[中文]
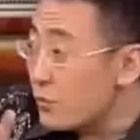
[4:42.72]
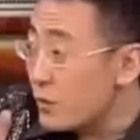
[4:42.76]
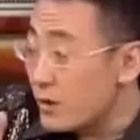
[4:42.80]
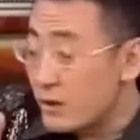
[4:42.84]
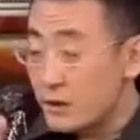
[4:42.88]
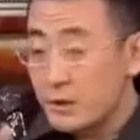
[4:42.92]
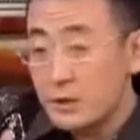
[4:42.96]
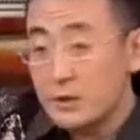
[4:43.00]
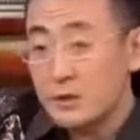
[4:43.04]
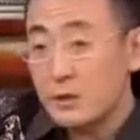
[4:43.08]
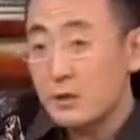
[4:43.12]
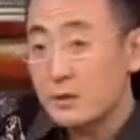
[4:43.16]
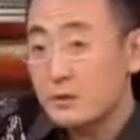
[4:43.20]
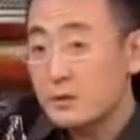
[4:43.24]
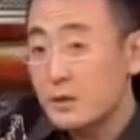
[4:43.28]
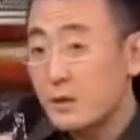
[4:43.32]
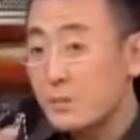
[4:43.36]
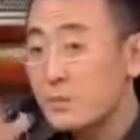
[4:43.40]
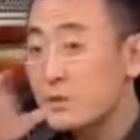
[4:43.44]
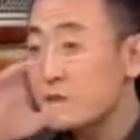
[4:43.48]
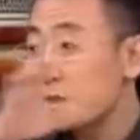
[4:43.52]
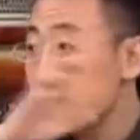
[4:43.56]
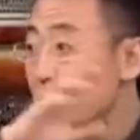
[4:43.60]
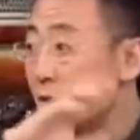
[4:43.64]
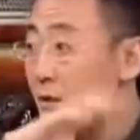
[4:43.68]
且我跟你讲，咱
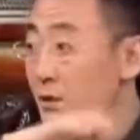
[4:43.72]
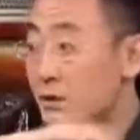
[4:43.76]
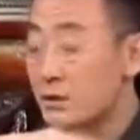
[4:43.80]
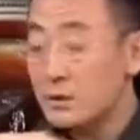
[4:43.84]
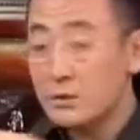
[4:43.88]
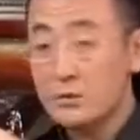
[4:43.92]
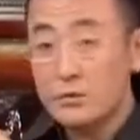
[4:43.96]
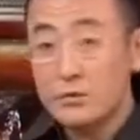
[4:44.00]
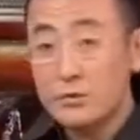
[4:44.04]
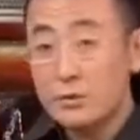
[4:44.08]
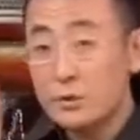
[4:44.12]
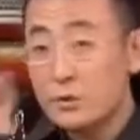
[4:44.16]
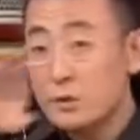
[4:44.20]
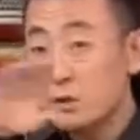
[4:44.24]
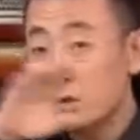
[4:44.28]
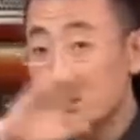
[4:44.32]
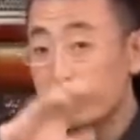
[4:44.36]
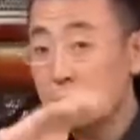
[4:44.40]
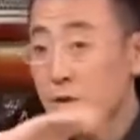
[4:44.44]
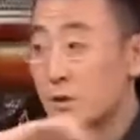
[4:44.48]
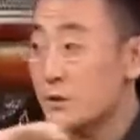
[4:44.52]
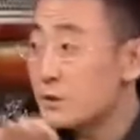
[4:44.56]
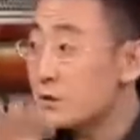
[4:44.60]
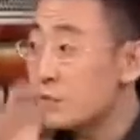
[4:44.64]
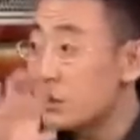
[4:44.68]
们现在进入的这
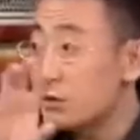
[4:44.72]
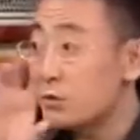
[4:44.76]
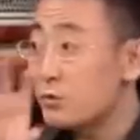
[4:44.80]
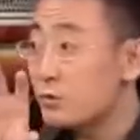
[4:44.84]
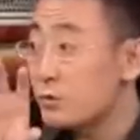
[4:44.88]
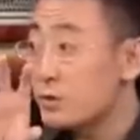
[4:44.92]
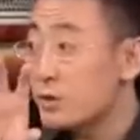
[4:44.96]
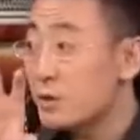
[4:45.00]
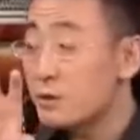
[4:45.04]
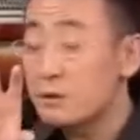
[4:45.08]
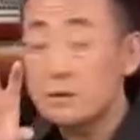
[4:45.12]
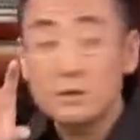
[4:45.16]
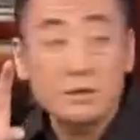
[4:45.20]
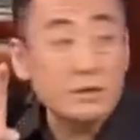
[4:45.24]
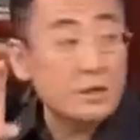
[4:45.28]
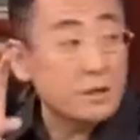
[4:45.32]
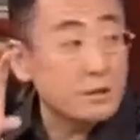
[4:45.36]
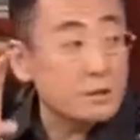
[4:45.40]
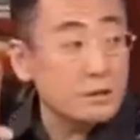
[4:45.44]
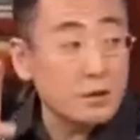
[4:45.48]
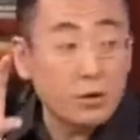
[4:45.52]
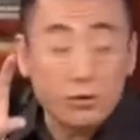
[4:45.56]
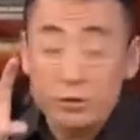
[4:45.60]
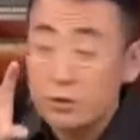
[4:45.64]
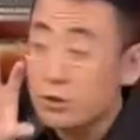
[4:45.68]
这这种人
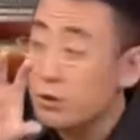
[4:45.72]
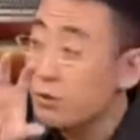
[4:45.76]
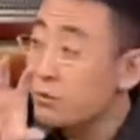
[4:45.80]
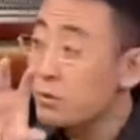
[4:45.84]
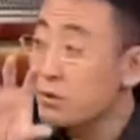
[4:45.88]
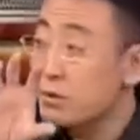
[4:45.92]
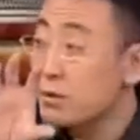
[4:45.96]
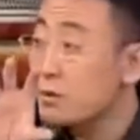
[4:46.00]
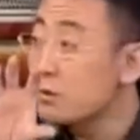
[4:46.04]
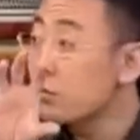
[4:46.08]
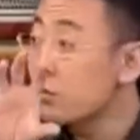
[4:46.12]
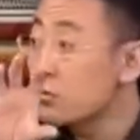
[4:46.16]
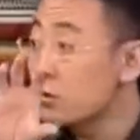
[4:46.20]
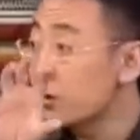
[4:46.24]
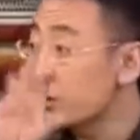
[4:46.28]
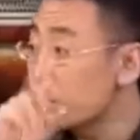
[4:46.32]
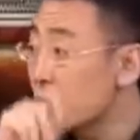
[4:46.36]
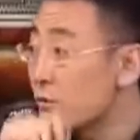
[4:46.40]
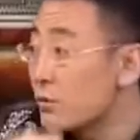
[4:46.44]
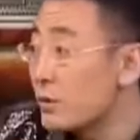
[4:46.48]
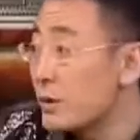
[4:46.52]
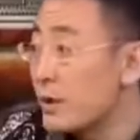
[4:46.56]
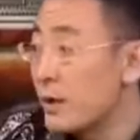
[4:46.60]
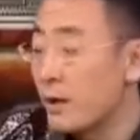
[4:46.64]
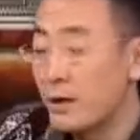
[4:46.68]
人造社会、人工
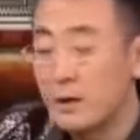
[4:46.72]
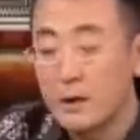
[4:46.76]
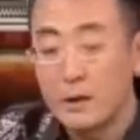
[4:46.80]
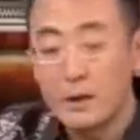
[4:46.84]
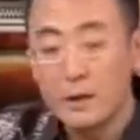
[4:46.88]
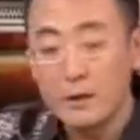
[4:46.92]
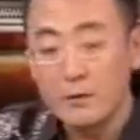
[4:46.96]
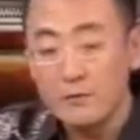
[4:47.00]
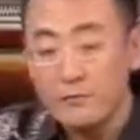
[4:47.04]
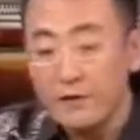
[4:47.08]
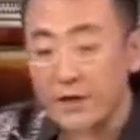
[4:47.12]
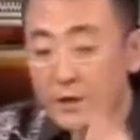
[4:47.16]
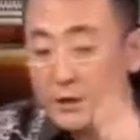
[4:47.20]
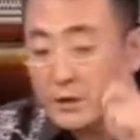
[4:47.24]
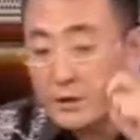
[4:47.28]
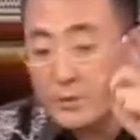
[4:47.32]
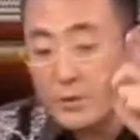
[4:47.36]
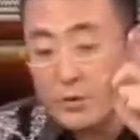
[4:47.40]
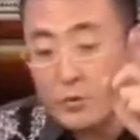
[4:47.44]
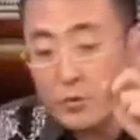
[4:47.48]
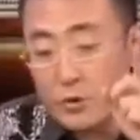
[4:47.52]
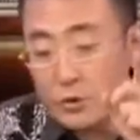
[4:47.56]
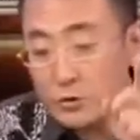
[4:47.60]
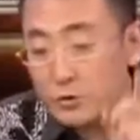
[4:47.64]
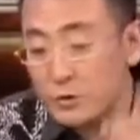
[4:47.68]
社会啊，为什
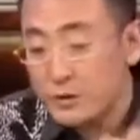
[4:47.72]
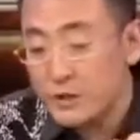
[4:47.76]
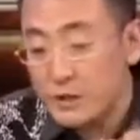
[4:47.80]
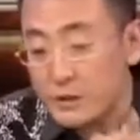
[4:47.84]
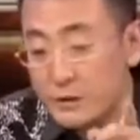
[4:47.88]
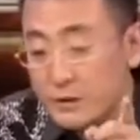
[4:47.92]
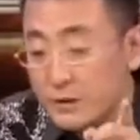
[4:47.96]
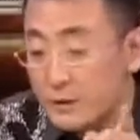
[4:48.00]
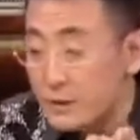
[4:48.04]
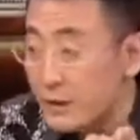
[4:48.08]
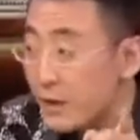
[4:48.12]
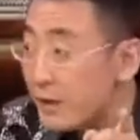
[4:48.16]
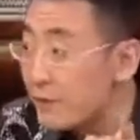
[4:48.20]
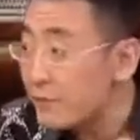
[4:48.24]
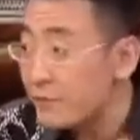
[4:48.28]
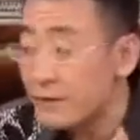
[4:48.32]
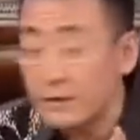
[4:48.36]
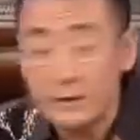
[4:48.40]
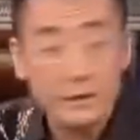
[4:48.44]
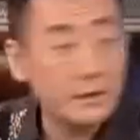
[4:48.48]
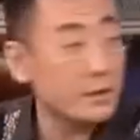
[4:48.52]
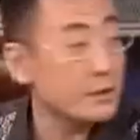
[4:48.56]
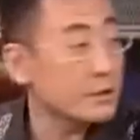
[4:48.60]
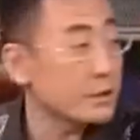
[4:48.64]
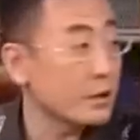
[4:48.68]
么我说这次奶
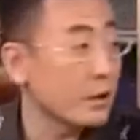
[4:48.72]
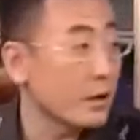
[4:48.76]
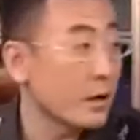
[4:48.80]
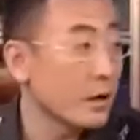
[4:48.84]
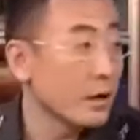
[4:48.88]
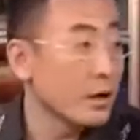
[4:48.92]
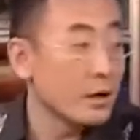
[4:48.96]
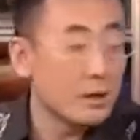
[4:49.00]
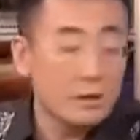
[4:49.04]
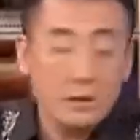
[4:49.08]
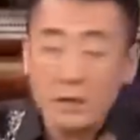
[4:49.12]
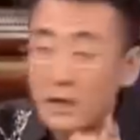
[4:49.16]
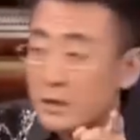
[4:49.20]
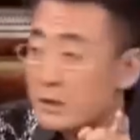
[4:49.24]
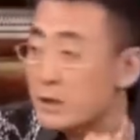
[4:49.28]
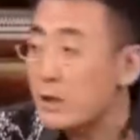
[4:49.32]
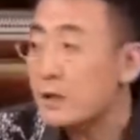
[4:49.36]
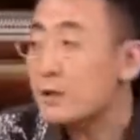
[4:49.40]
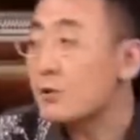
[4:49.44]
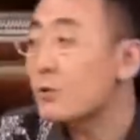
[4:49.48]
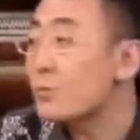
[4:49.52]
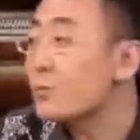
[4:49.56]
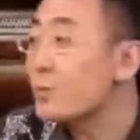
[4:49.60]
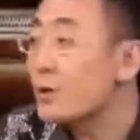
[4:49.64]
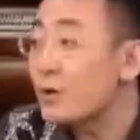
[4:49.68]
粉这个事儿，大
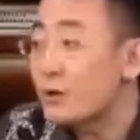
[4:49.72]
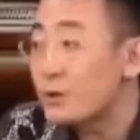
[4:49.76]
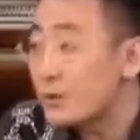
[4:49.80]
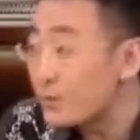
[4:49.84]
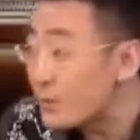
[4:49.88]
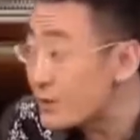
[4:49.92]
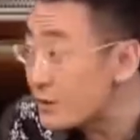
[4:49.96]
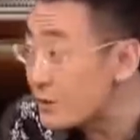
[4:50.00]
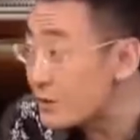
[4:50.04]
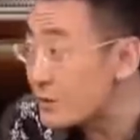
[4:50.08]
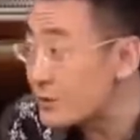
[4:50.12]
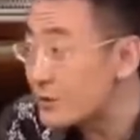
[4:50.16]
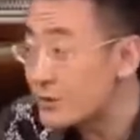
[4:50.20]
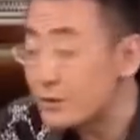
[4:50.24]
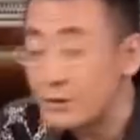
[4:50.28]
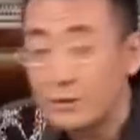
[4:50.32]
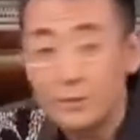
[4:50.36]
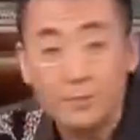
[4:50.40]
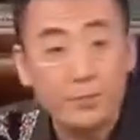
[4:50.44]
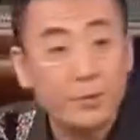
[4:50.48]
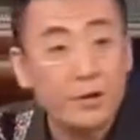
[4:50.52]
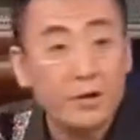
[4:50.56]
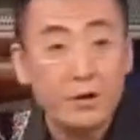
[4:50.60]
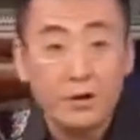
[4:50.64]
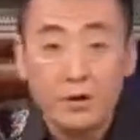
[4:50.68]
家都不要那么自私，
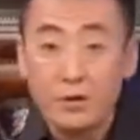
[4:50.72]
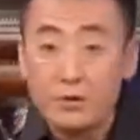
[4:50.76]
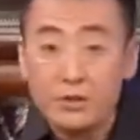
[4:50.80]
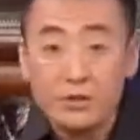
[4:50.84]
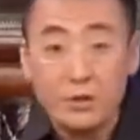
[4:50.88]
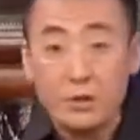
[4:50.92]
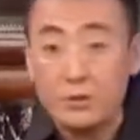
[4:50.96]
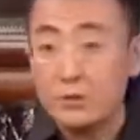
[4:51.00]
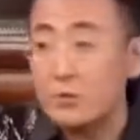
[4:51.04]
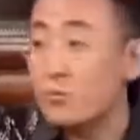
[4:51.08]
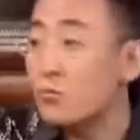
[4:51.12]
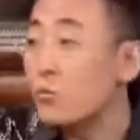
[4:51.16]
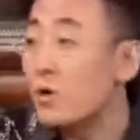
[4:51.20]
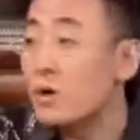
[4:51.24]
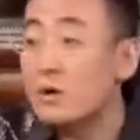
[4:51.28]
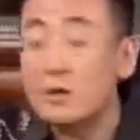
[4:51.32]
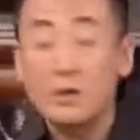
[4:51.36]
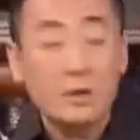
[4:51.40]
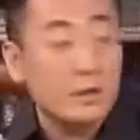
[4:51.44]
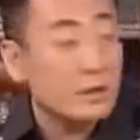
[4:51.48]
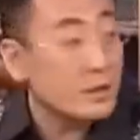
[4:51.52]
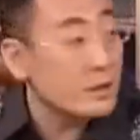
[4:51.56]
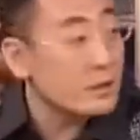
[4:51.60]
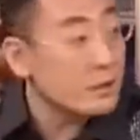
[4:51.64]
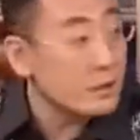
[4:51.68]
不要老想着我
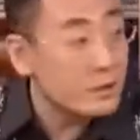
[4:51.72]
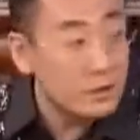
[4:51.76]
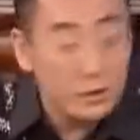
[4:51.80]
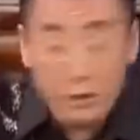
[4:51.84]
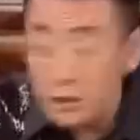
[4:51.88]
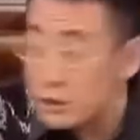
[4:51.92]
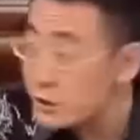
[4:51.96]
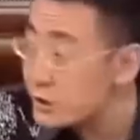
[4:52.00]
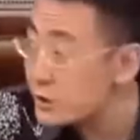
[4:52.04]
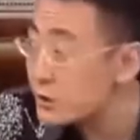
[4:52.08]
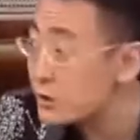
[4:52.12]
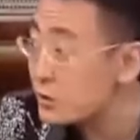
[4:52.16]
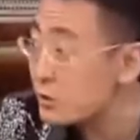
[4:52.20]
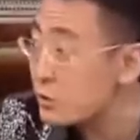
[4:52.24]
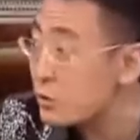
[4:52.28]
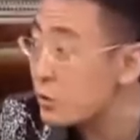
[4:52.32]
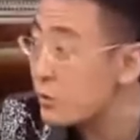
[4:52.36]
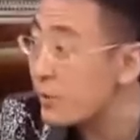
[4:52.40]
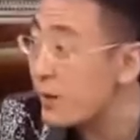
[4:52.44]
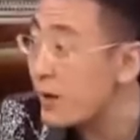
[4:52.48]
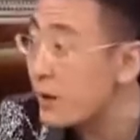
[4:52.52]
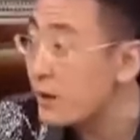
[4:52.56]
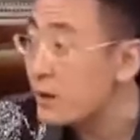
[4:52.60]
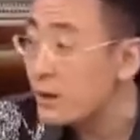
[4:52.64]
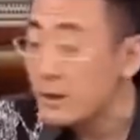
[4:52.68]
个人的得失，
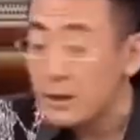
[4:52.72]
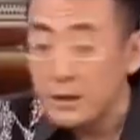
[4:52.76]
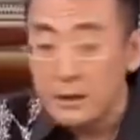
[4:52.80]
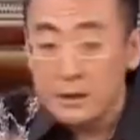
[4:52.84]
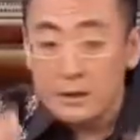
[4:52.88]
对吧？